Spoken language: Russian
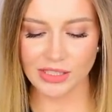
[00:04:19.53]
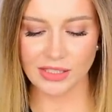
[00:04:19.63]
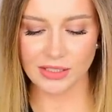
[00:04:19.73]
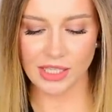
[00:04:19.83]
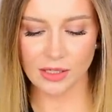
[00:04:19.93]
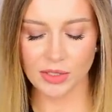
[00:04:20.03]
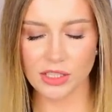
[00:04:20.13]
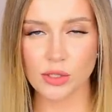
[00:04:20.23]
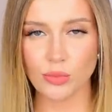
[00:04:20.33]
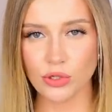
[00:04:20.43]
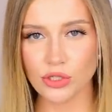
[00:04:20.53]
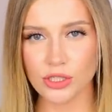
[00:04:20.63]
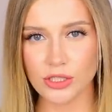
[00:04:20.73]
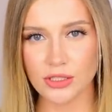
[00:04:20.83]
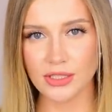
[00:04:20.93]
Кстати, так мне даже
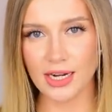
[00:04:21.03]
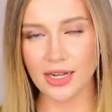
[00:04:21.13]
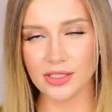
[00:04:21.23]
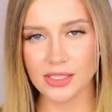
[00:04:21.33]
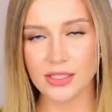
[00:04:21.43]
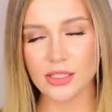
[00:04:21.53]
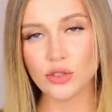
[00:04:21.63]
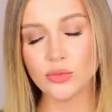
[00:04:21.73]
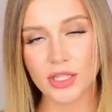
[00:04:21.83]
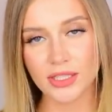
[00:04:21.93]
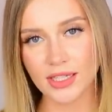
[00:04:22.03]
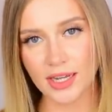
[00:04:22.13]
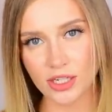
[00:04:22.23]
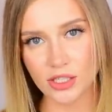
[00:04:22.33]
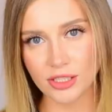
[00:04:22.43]
больше нравится. Эта сумка не на
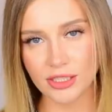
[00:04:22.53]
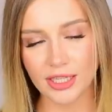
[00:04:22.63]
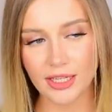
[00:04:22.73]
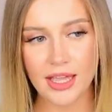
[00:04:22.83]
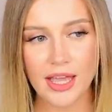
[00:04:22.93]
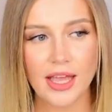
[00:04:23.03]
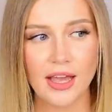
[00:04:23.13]
каждый день.